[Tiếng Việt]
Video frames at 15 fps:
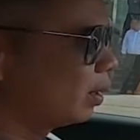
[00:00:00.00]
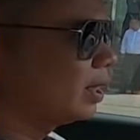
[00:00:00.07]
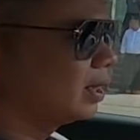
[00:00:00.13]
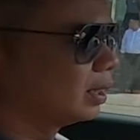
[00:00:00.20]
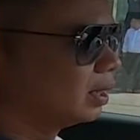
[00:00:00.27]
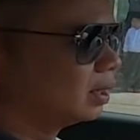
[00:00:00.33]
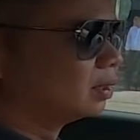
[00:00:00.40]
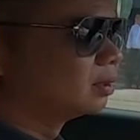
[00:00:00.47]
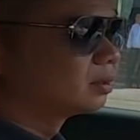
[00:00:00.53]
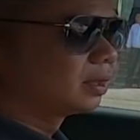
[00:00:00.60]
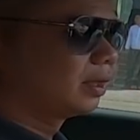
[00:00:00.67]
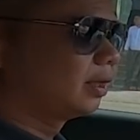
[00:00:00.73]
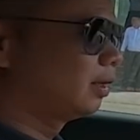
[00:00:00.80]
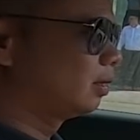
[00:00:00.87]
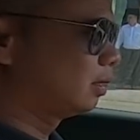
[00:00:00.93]
ấy
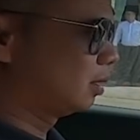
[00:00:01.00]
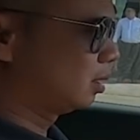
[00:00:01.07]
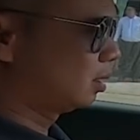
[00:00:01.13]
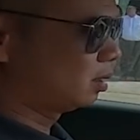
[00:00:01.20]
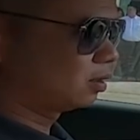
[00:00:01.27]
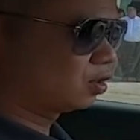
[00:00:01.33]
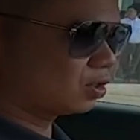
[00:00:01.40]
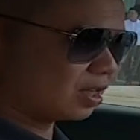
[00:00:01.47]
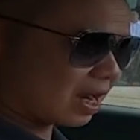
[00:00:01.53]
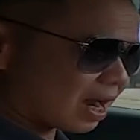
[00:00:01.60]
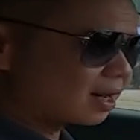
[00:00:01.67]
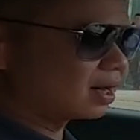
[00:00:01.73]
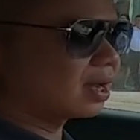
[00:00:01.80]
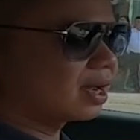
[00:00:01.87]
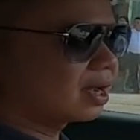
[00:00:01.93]
thì uh, rõ
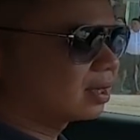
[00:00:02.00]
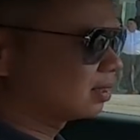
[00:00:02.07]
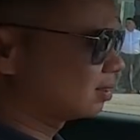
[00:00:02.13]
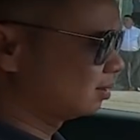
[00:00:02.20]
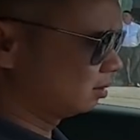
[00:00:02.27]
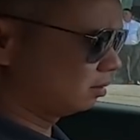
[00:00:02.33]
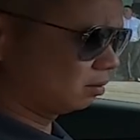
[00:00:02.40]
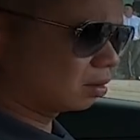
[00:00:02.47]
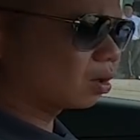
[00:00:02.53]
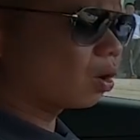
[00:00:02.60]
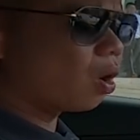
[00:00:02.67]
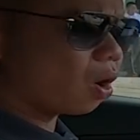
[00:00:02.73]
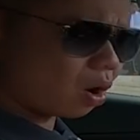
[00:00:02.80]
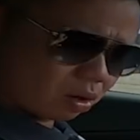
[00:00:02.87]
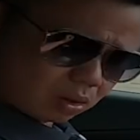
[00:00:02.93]
ràng là
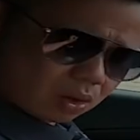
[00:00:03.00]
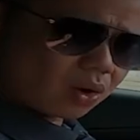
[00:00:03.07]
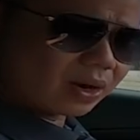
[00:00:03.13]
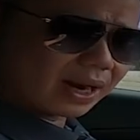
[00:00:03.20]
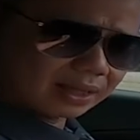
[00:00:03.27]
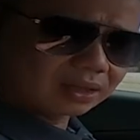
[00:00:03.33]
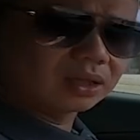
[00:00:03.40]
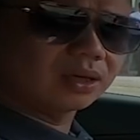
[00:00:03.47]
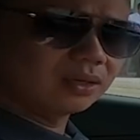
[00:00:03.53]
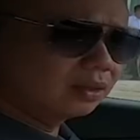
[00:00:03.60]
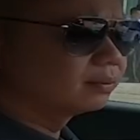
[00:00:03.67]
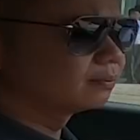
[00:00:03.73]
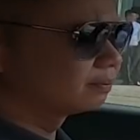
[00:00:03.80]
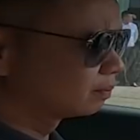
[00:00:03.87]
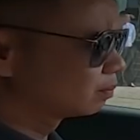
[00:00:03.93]
có có cải tiến
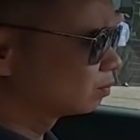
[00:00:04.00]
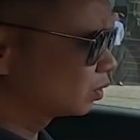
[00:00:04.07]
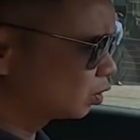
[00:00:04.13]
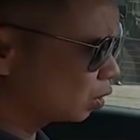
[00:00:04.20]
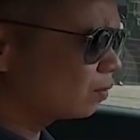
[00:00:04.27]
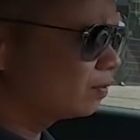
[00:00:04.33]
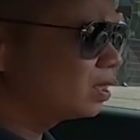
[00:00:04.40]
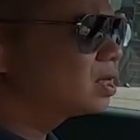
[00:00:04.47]
so với